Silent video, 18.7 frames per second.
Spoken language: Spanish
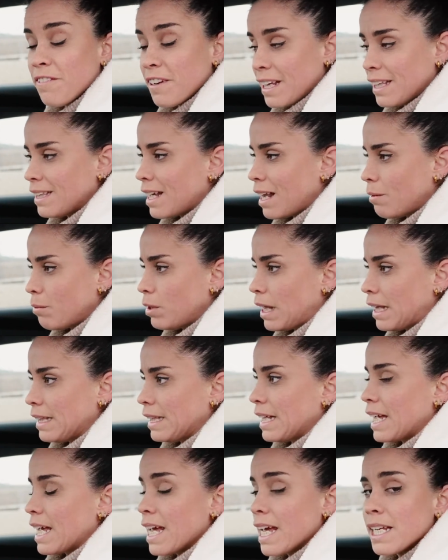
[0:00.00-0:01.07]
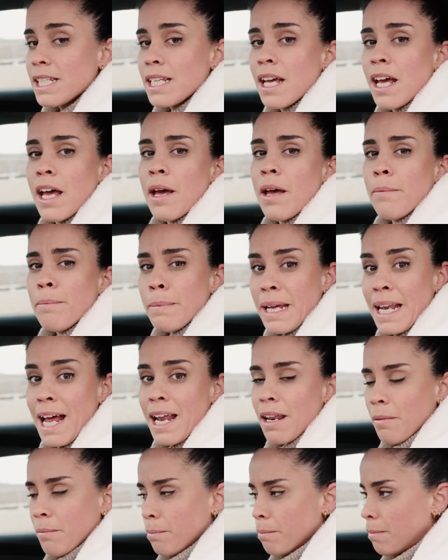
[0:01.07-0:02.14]
frente al volante, que es
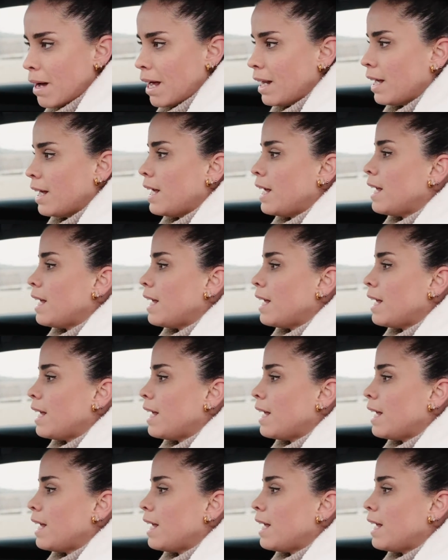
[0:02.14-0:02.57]
mirar mal.